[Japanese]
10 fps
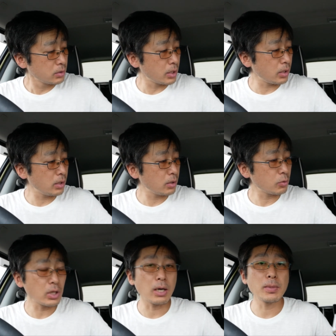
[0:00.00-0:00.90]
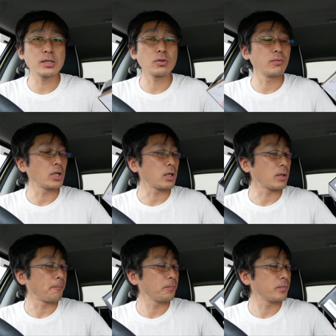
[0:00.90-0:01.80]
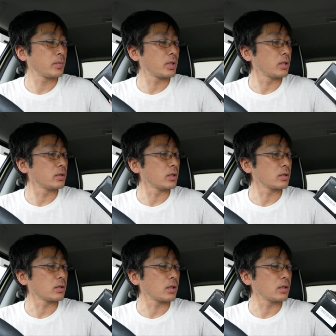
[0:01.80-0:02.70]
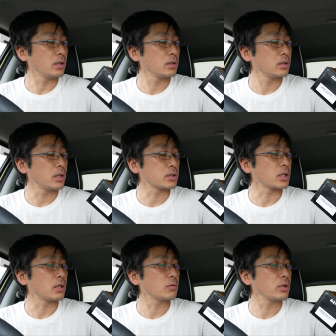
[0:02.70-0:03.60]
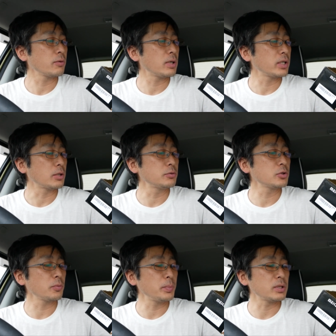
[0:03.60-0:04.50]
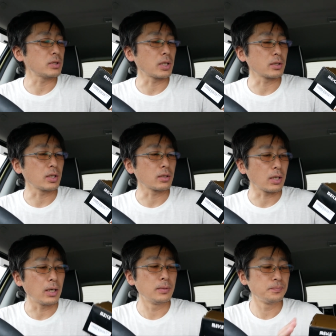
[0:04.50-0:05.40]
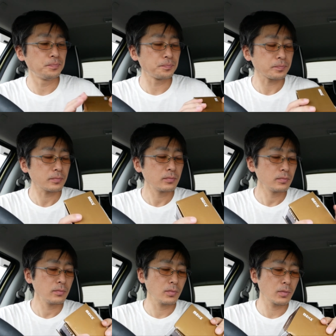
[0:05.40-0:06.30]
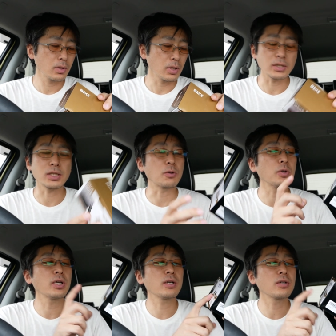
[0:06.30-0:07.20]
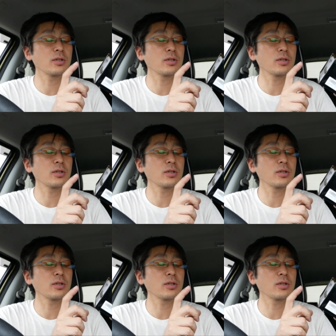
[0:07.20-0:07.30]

で、えこれ Amazon で買ったんだったかな。あ、違う。これは Yahoo ショッピングで買ったのか。あ、違う。これ、